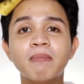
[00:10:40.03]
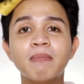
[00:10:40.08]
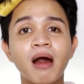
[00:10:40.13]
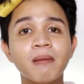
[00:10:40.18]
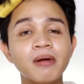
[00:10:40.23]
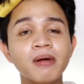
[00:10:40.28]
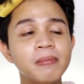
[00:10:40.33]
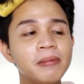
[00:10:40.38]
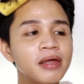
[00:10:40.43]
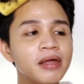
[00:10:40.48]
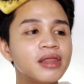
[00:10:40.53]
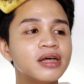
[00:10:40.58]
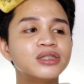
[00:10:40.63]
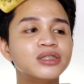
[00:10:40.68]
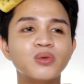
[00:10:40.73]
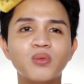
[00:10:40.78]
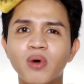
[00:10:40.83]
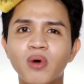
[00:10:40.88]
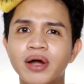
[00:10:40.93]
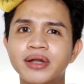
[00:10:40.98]
probably
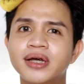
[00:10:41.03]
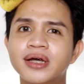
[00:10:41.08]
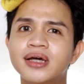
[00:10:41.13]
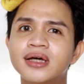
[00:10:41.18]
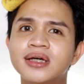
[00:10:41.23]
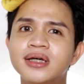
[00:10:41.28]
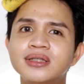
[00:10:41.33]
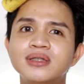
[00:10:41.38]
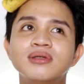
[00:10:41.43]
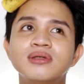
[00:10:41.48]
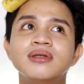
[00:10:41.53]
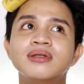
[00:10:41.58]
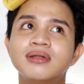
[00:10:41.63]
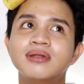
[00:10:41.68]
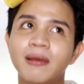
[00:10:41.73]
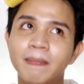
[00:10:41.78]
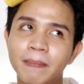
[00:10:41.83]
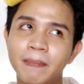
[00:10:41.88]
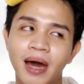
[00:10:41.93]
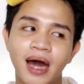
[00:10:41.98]
this one is
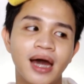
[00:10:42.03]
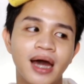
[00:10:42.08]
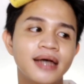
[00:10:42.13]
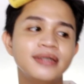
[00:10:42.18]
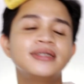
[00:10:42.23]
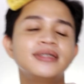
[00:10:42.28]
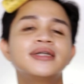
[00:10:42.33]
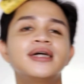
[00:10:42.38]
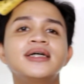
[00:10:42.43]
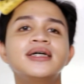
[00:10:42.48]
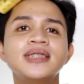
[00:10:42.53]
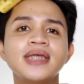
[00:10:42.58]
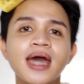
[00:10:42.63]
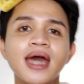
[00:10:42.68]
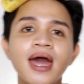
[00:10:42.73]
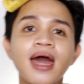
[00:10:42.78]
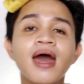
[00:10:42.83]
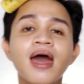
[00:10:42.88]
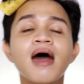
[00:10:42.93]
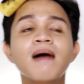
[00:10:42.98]
the best
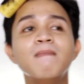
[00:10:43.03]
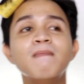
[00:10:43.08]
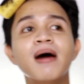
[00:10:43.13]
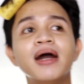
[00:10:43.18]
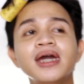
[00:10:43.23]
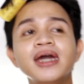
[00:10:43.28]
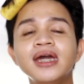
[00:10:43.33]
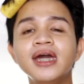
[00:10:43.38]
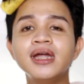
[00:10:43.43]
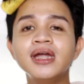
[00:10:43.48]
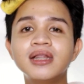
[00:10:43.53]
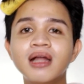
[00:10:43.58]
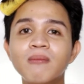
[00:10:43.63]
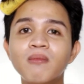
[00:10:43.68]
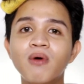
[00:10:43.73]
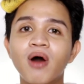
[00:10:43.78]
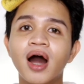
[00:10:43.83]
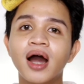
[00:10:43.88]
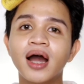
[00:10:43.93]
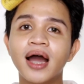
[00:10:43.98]
kasi
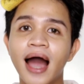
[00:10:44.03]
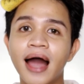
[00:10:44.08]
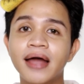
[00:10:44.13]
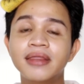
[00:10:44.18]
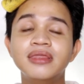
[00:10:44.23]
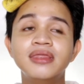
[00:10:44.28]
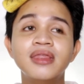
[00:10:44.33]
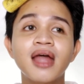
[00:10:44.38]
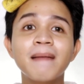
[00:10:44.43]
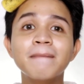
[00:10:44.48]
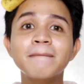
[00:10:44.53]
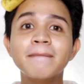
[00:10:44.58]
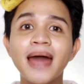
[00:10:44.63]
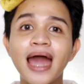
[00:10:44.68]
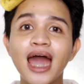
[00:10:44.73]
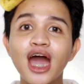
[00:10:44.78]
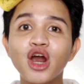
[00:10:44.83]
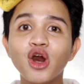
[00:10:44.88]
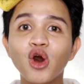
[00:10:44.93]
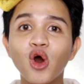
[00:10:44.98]
makikita mo agad na
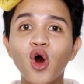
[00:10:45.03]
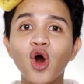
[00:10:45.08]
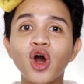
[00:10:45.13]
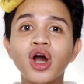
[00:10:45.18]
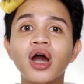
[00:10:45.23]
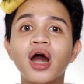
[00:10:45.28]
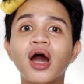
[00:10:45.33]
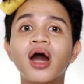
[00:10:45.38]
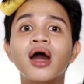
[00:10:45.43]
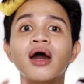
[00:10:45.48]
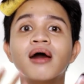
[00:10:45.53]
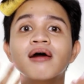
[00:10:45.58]
merong